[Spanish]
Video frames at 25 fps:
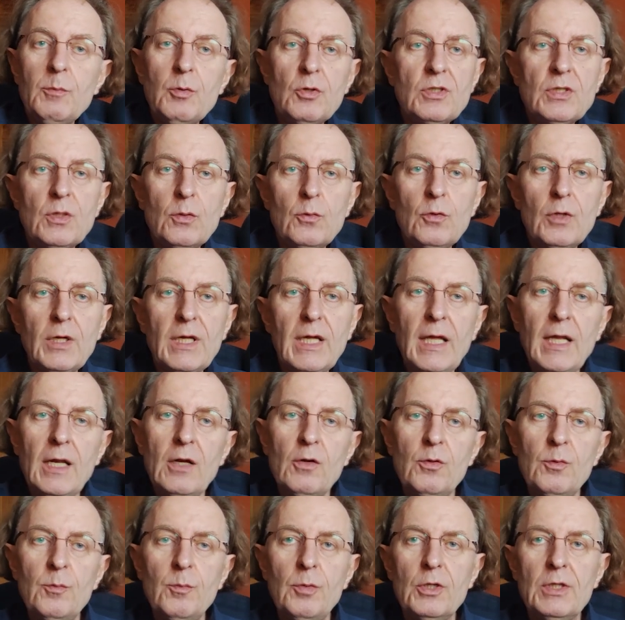por seguro que hay
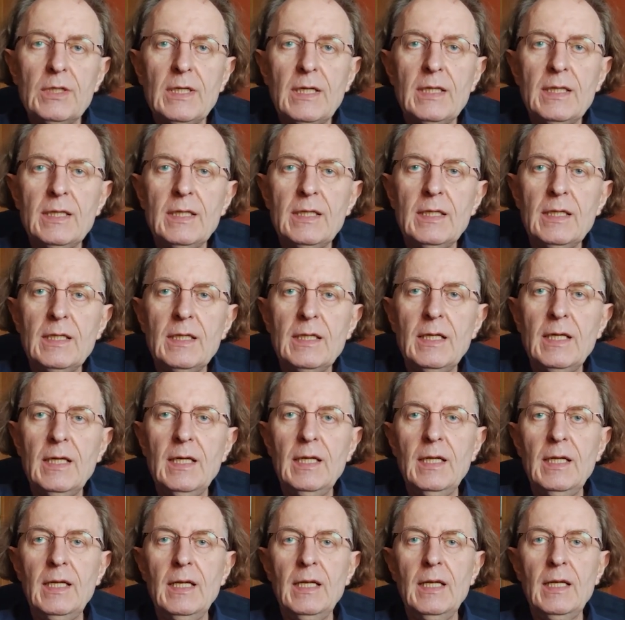algo importante
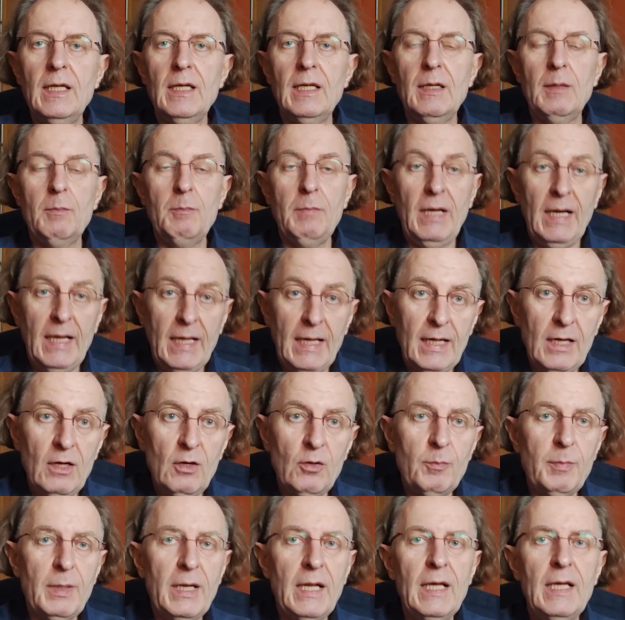para él
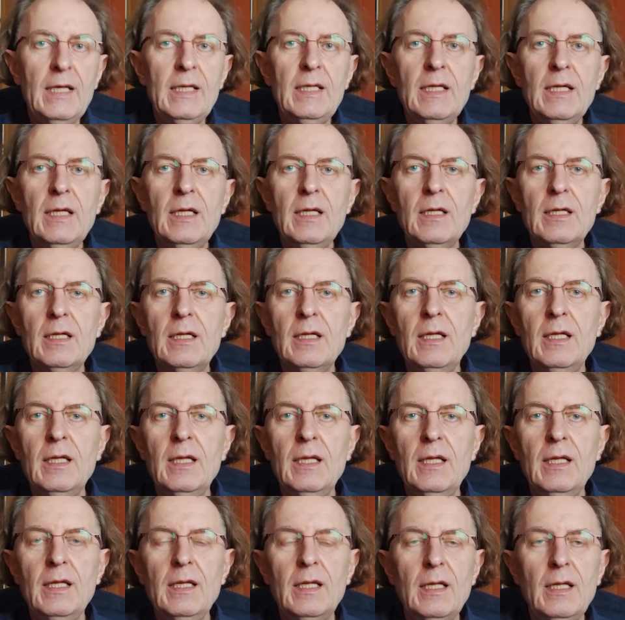o para ella
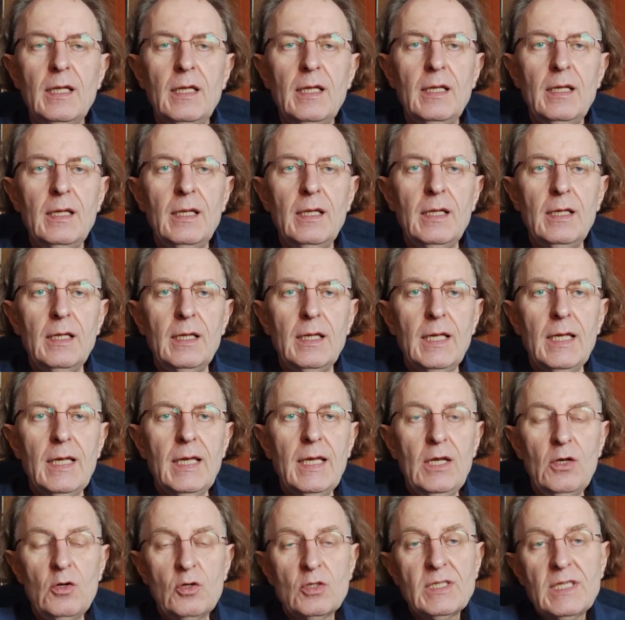eh,
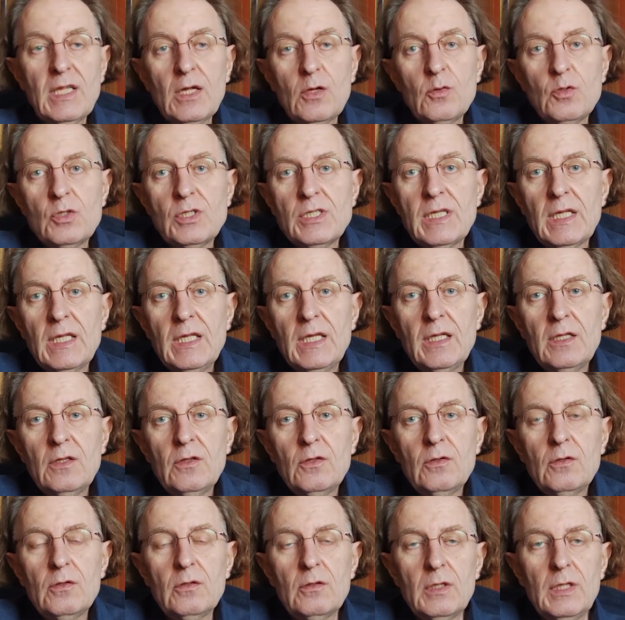que no está
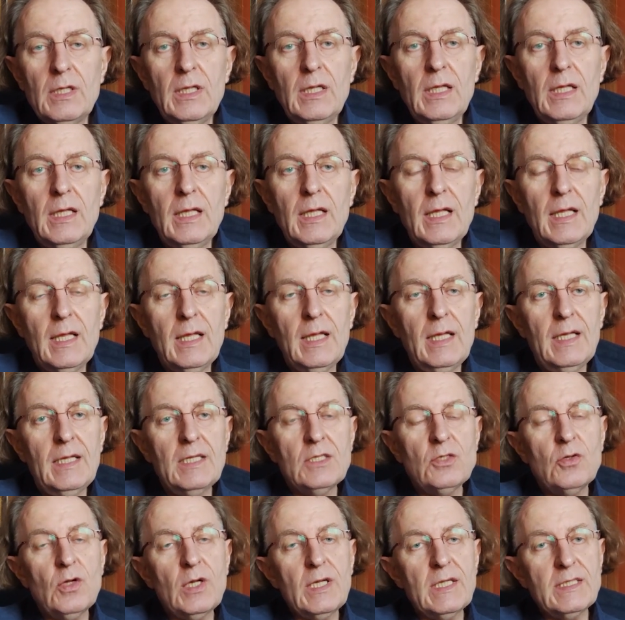consiguiendo y que
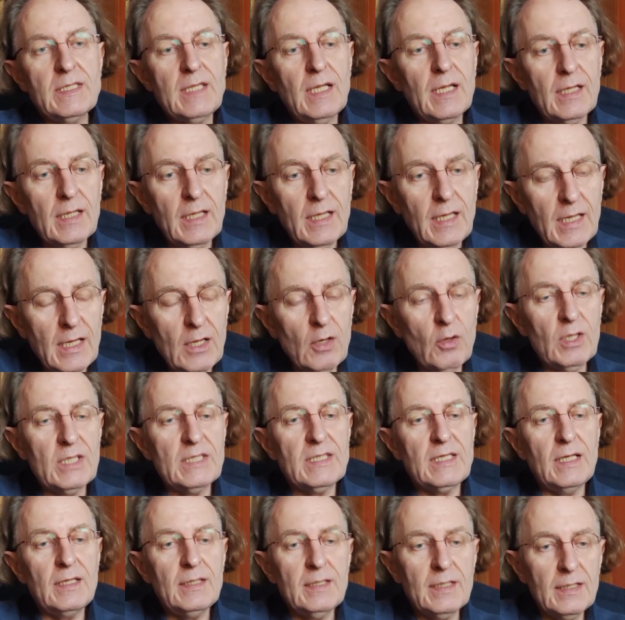eso que está y que lo que
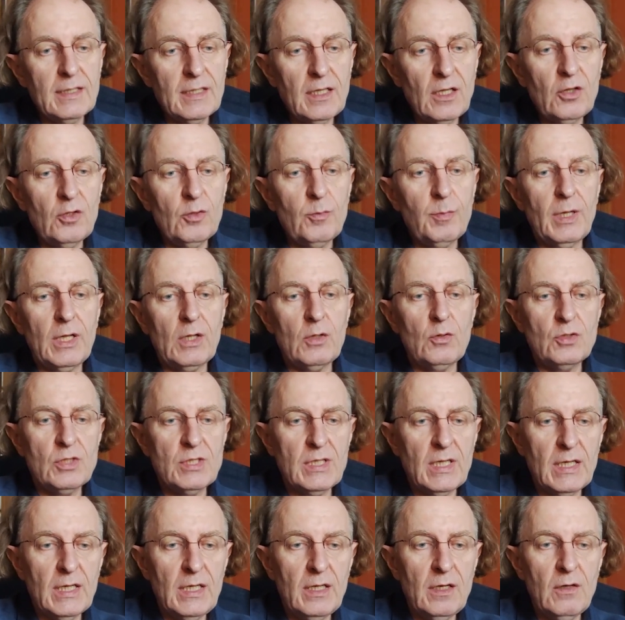está intentando para
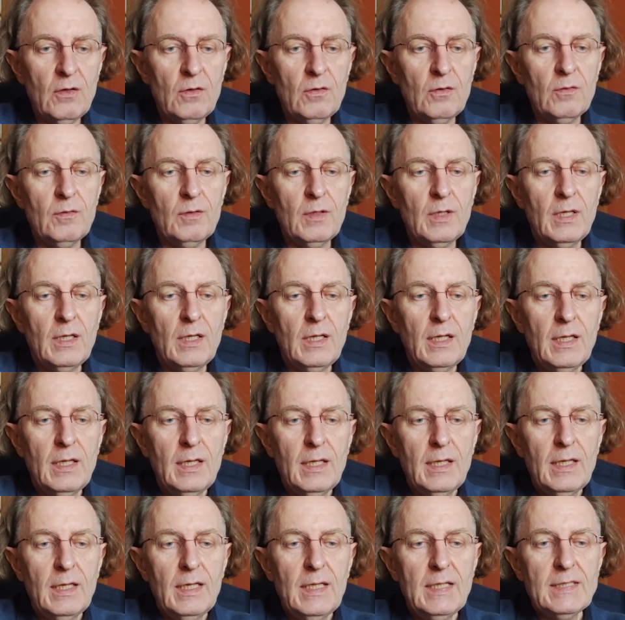conseguirlo
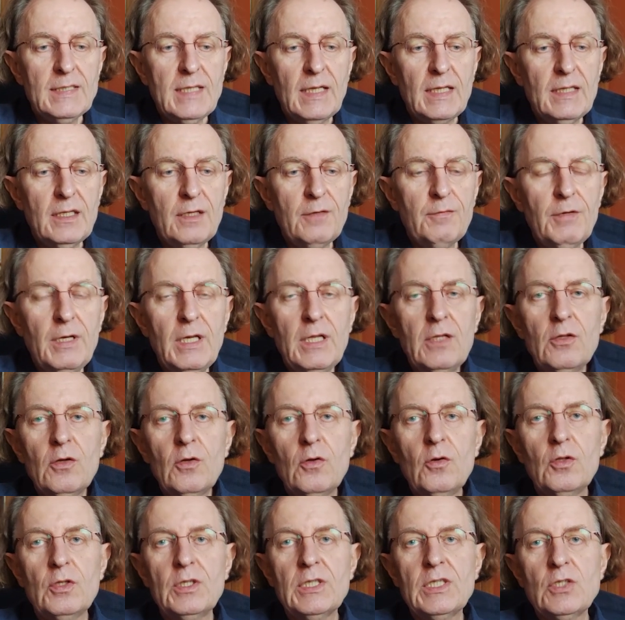está interfiriendo
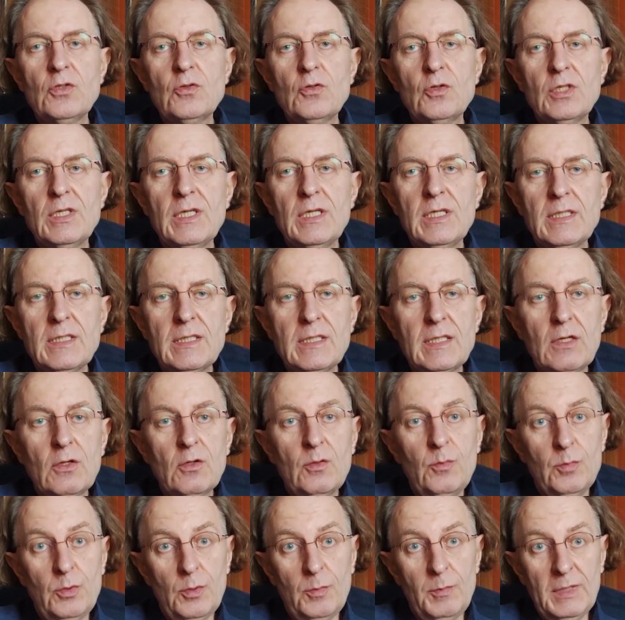con otras cosas,
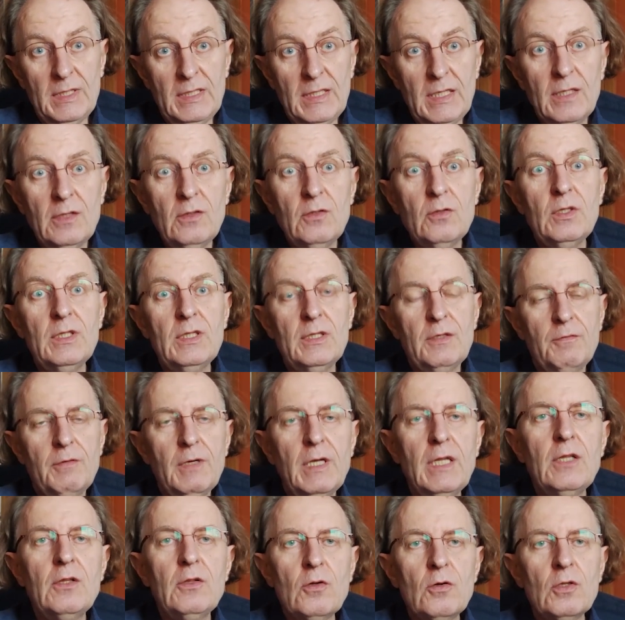comprometiendo,
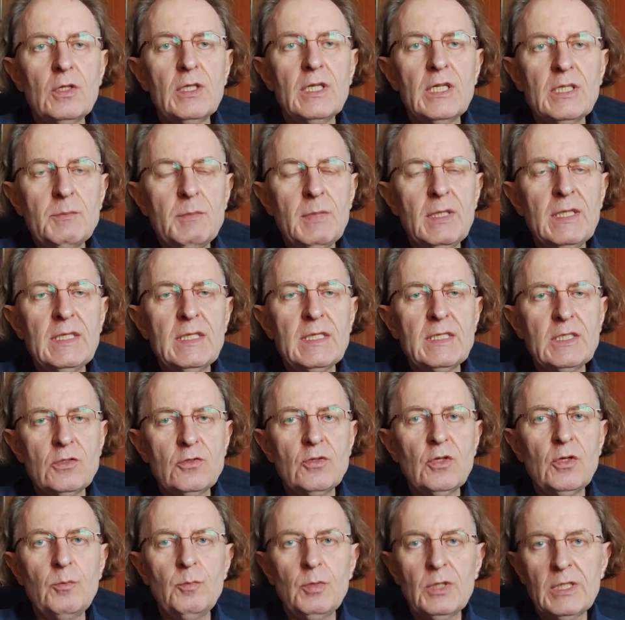interfiriendo con otras metas que
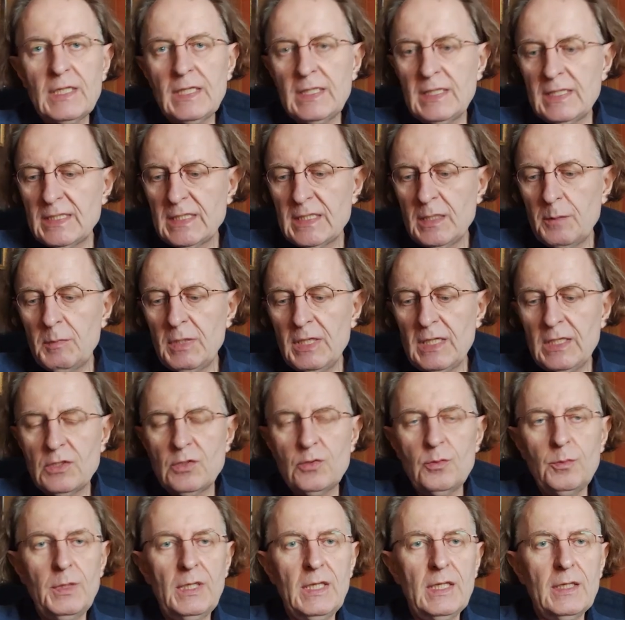son importantes también en
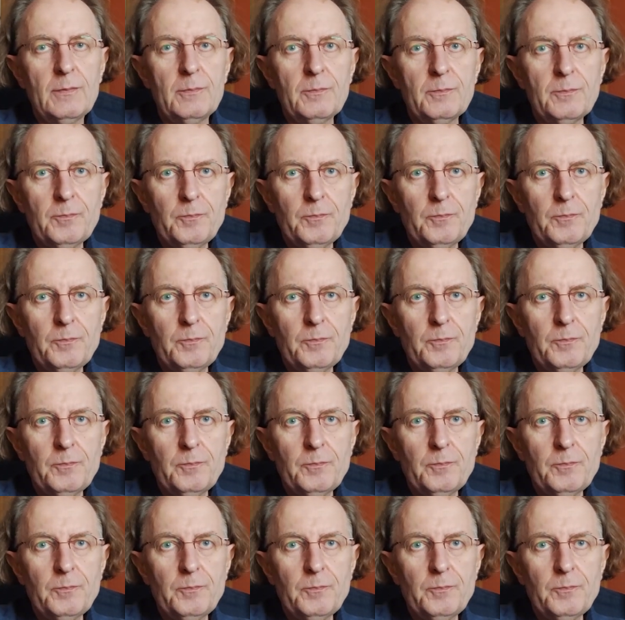su vida.